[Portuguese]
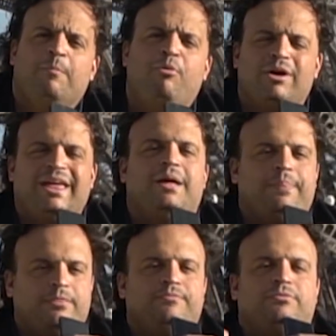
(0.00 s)
Por quê?
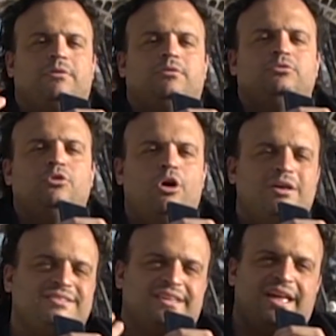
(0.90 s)

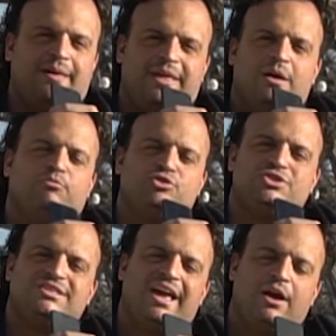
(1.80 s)
Nós queremos
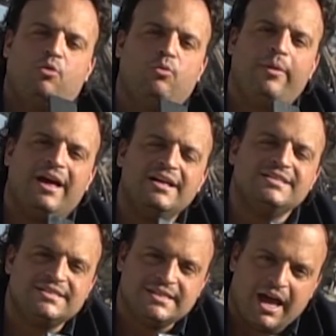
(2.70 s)

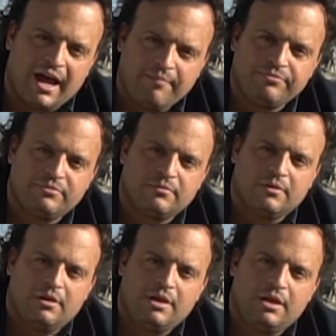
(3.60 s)
segurança
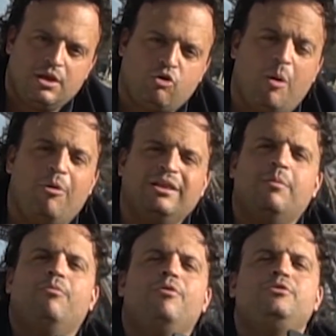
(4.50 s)

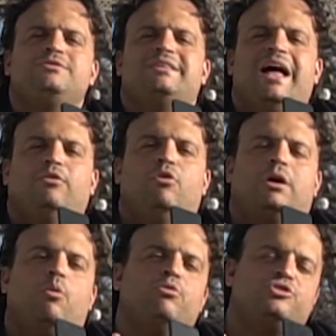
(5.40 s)
incomoda muito estar no
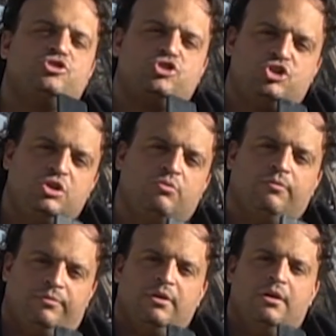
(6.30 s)
local hostil.